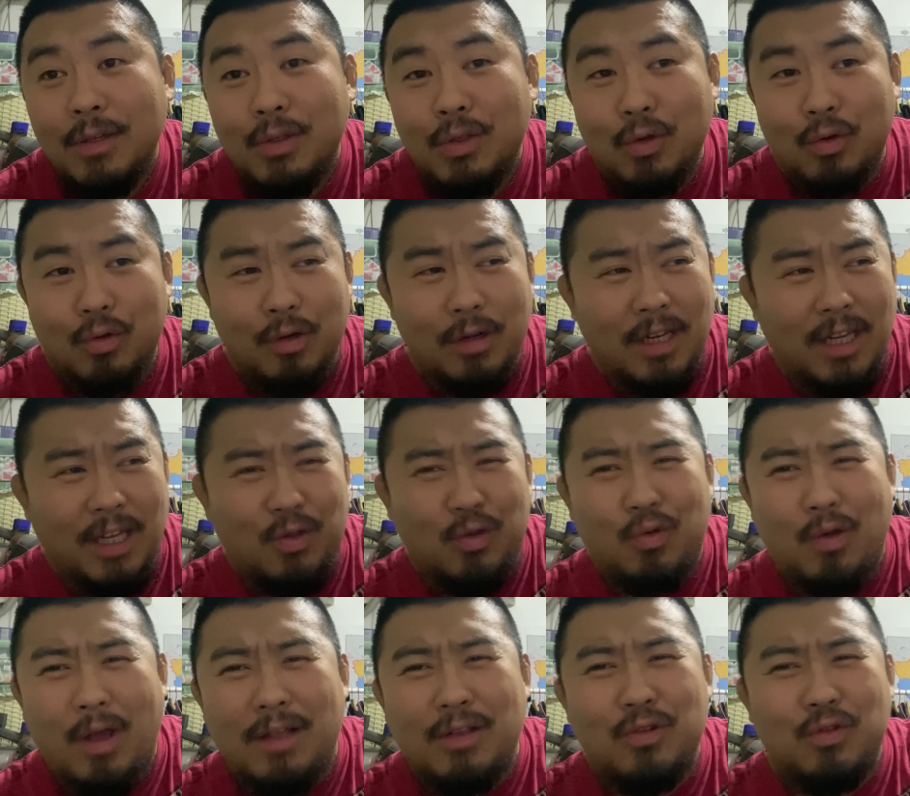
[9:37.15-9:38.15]
就是你
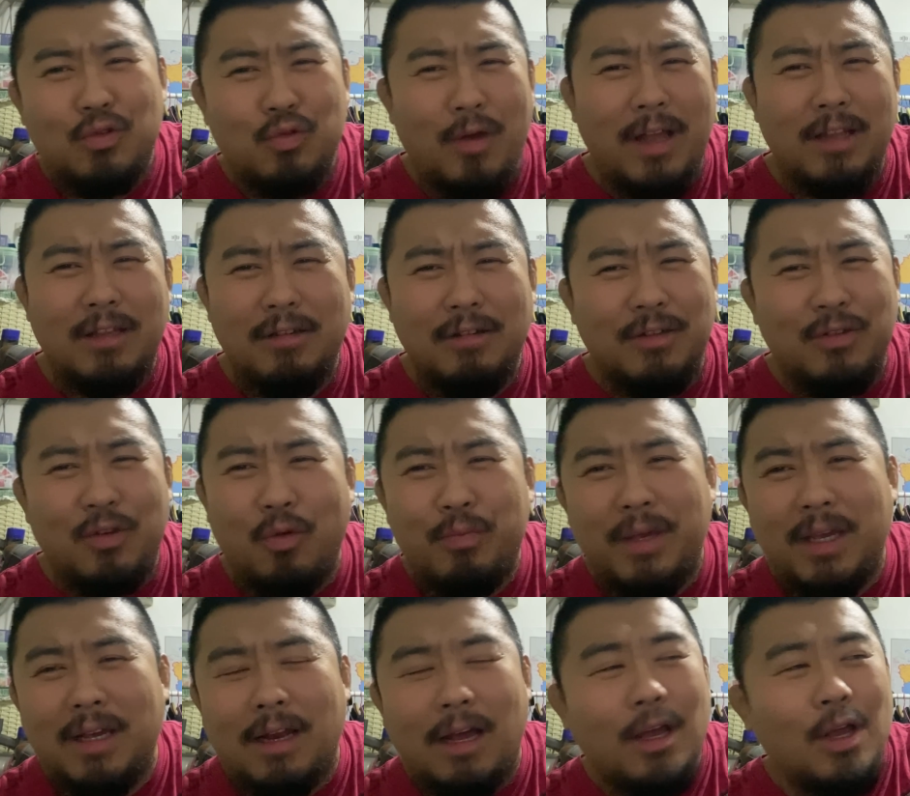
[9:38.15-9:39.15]
拳摔特牛
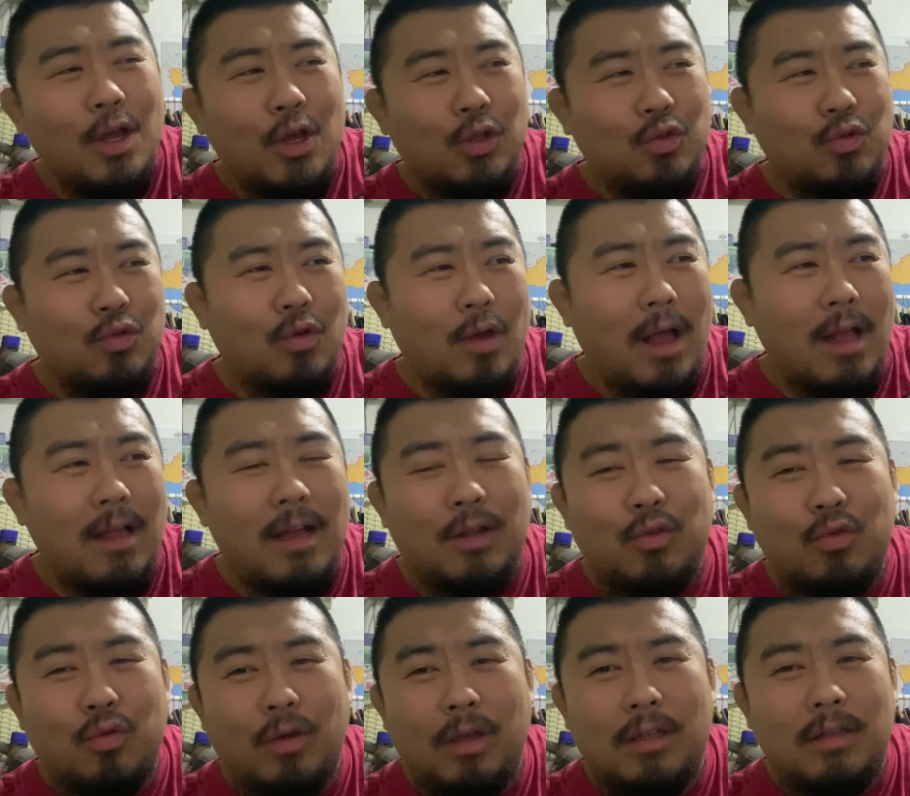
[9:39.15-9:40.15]
逼了，拳啊
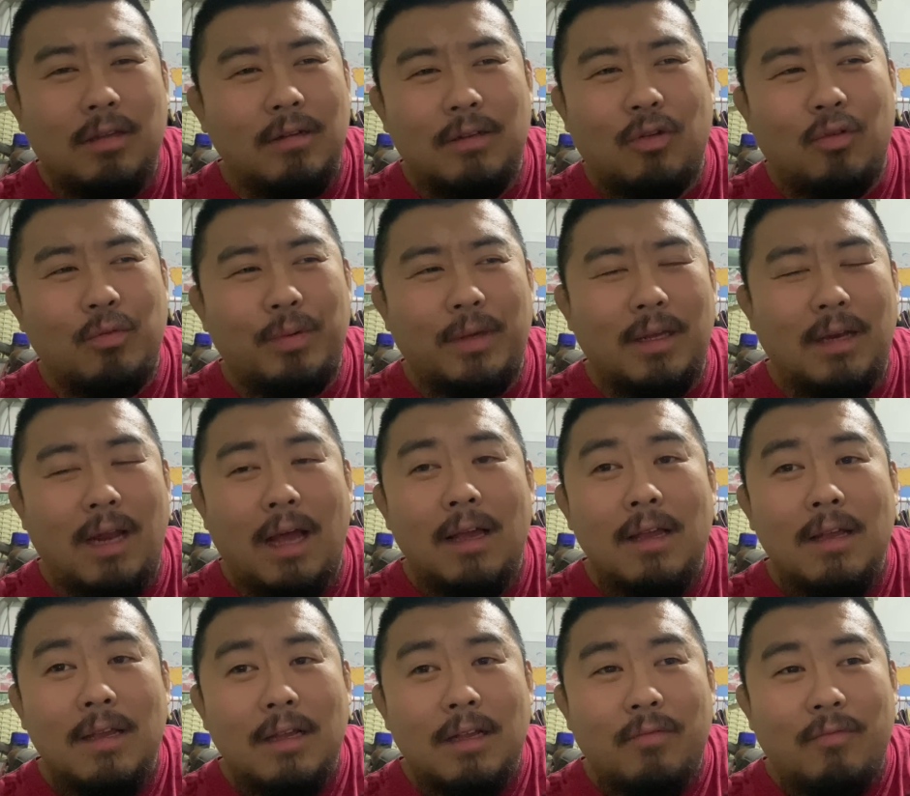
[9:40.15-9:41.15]
腿特牛逼了，
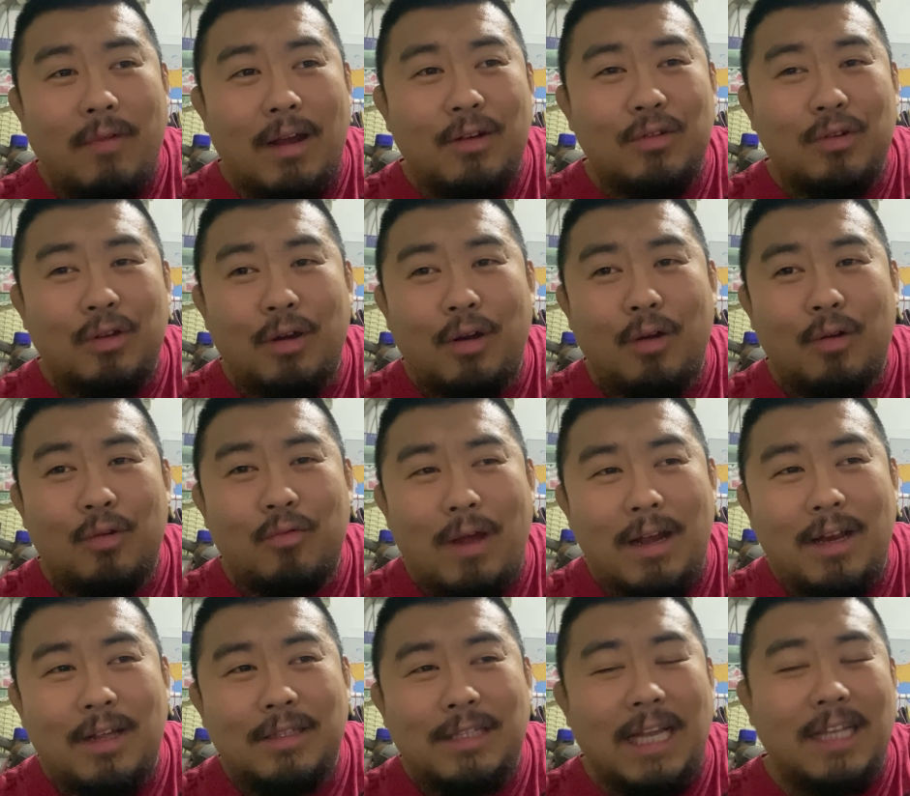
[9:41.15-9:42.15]
完了之后完
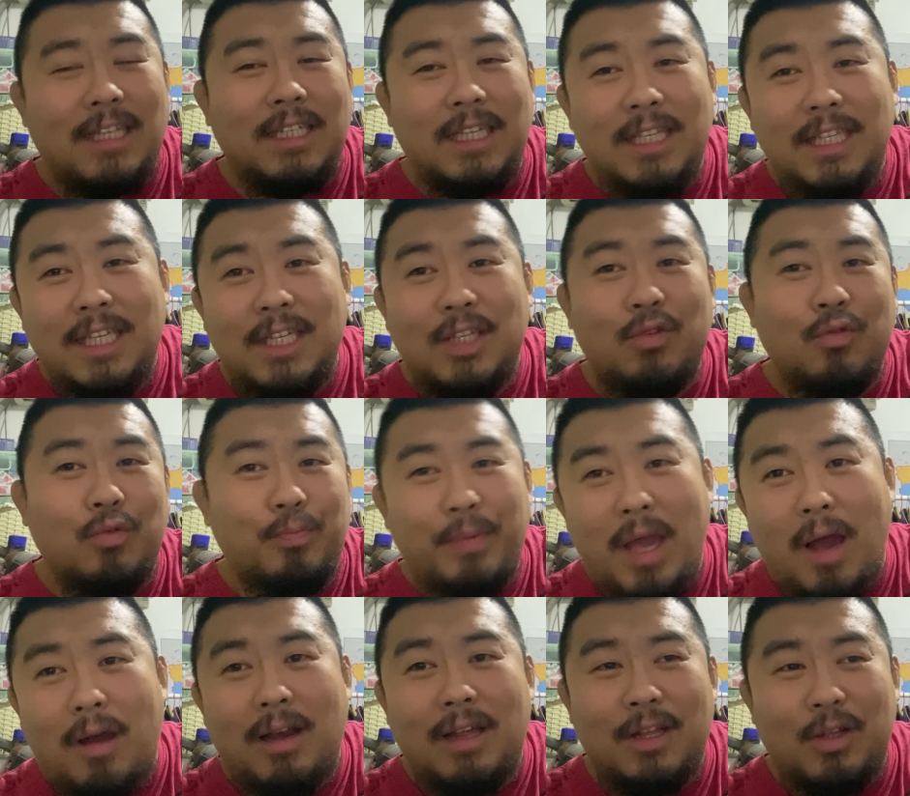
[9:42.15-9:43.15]
了再踢几腿
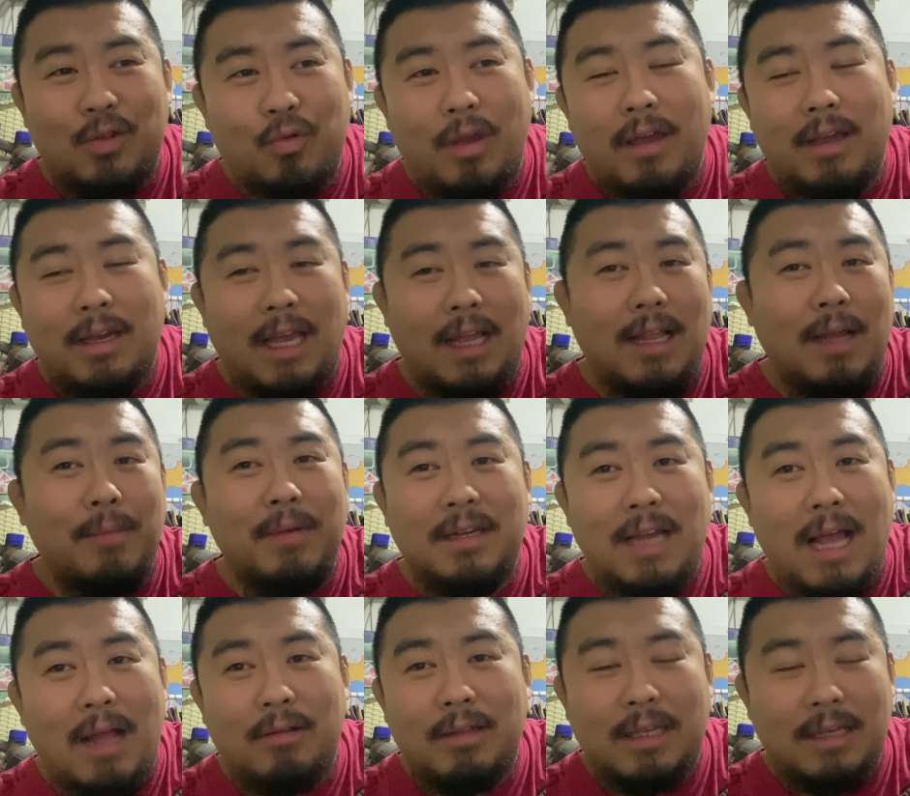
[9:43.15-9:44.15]
漂亮的腿给他们
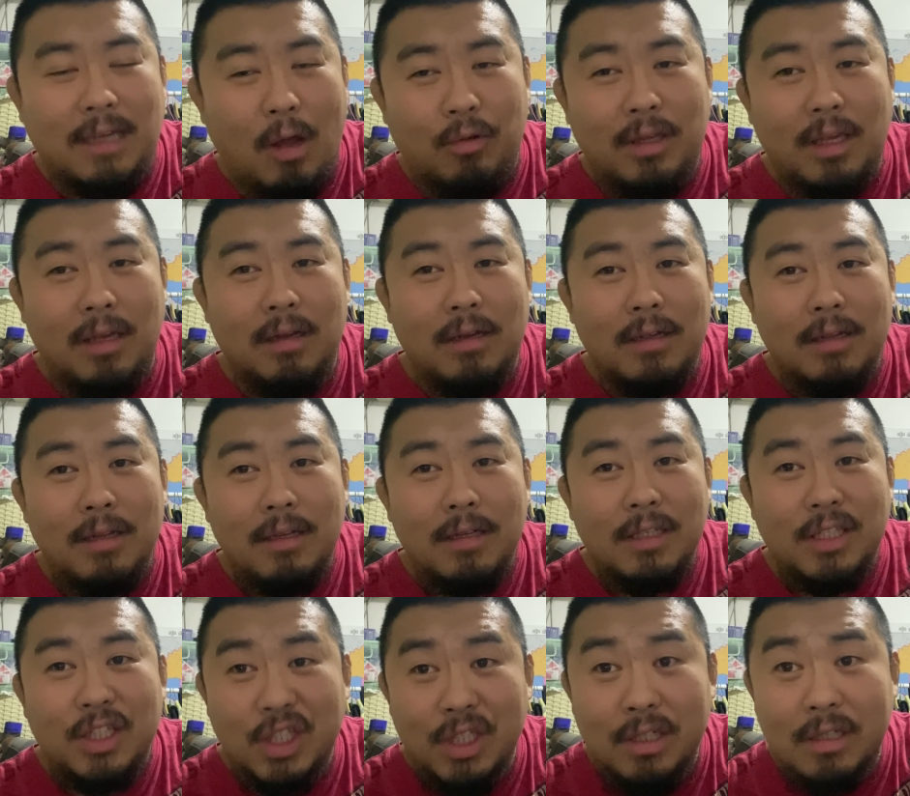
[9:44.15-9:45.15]
搞搞定，
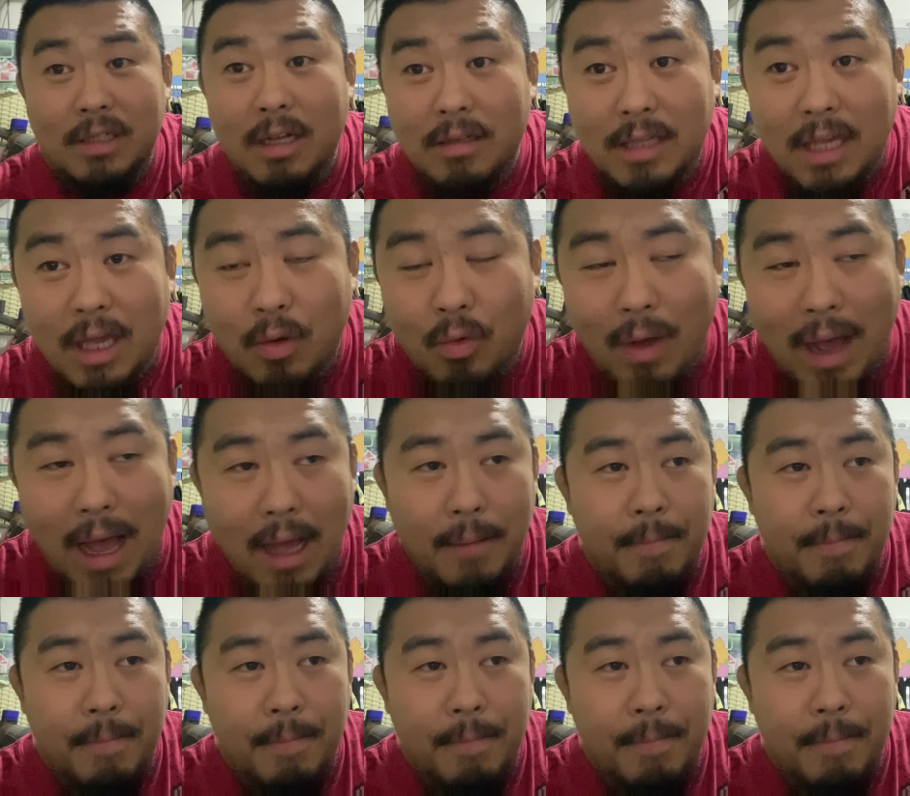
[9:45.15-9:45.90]
锦上添花。